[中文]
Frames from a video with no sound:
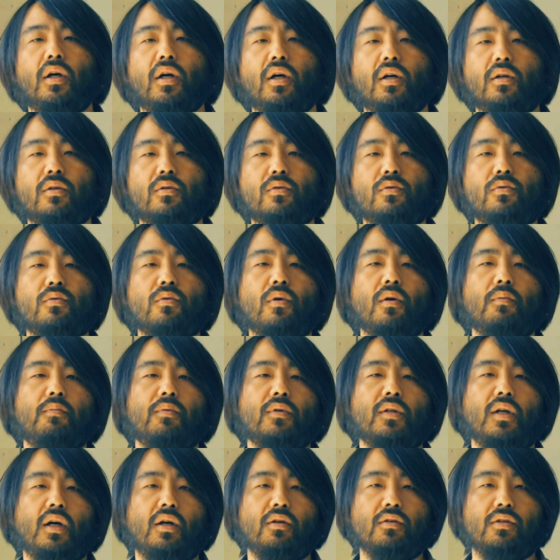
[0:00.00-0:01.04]
呃，做
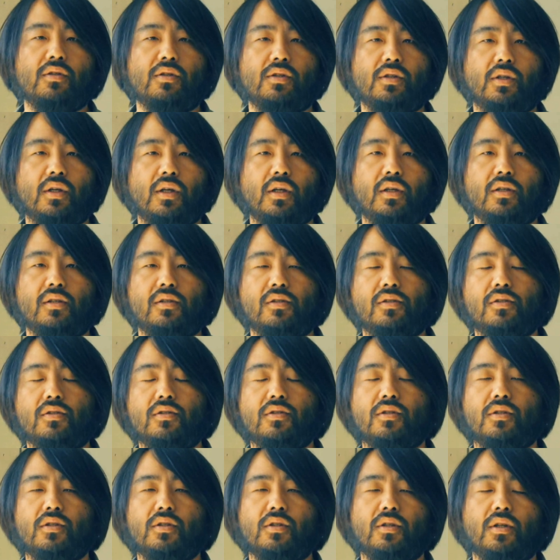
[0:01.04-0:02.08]
不到一些自
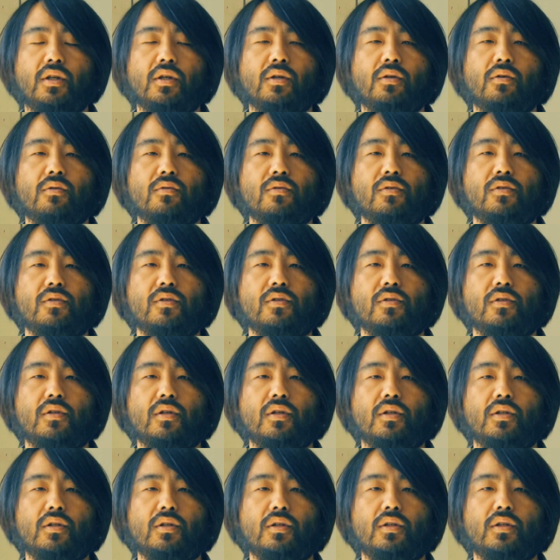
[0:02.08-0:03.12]
己能够
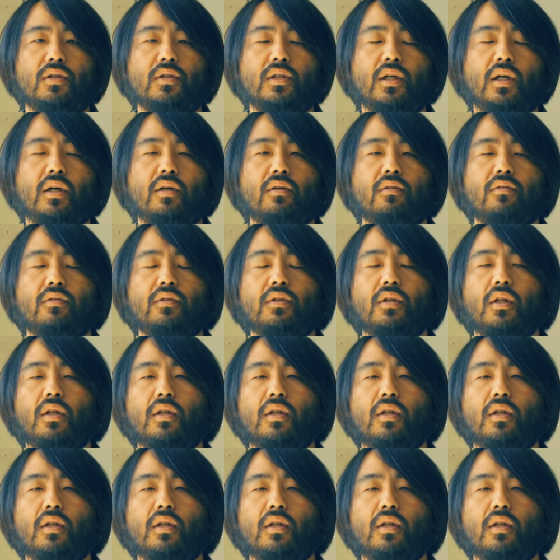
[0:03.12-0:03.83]
呃让